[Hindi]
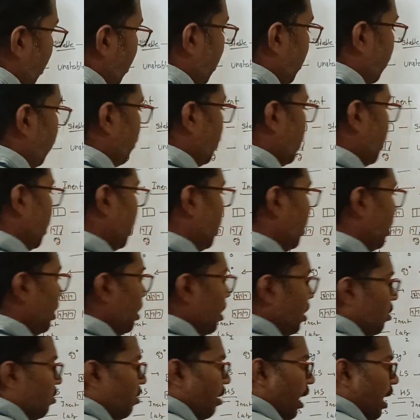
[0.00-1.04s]
हाँ टी टू जी
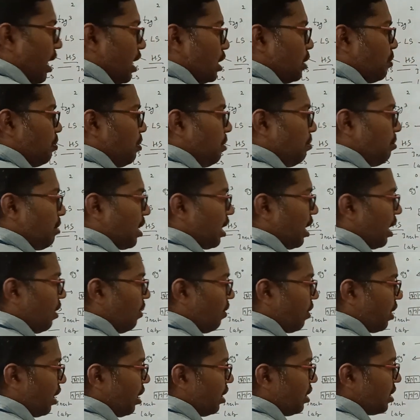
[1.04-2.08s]
तो हाई स्पिन में क्या
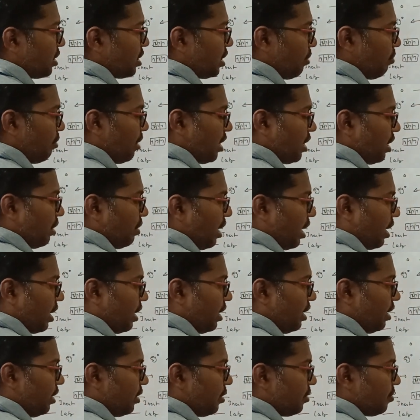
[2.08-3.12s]
हो गया स्टेबिलिटी आ
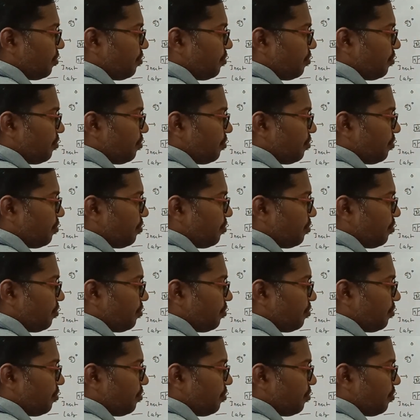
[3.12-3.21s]
गई